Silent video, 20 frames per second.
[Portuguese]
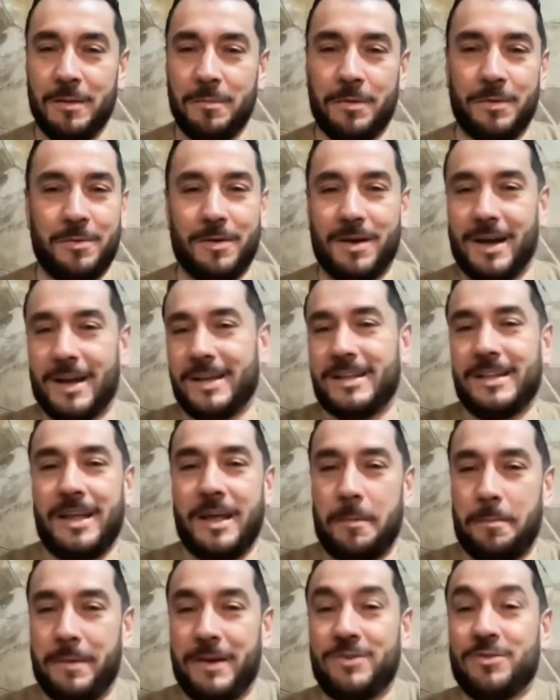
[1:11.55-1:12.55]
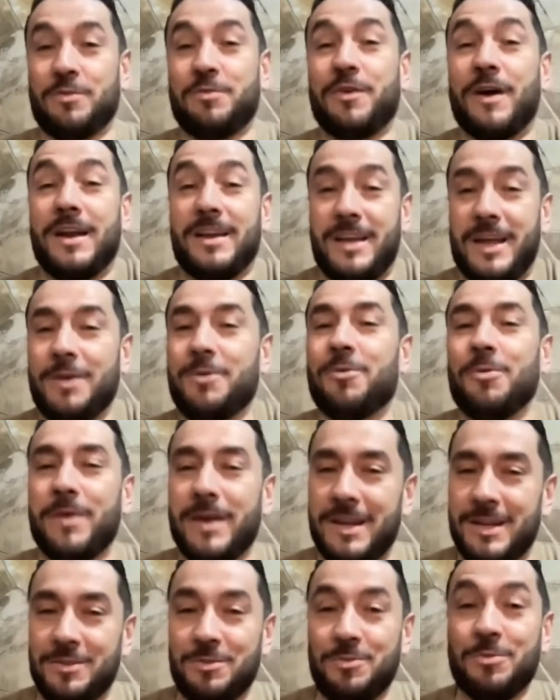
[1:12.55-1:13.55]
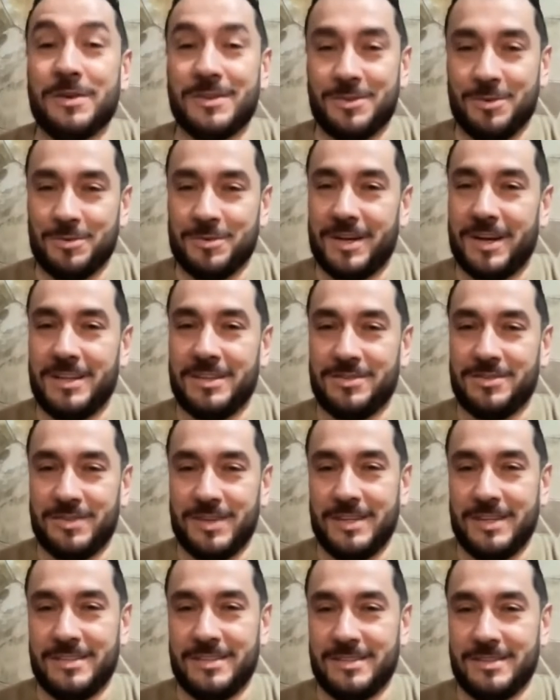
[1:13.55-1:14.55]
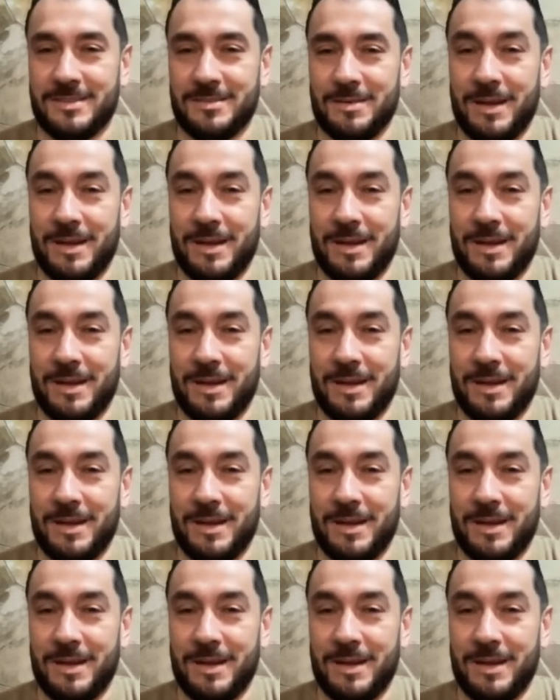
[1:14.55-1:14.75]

para um cara que de repente eu falhei com ele duas ou três vezes.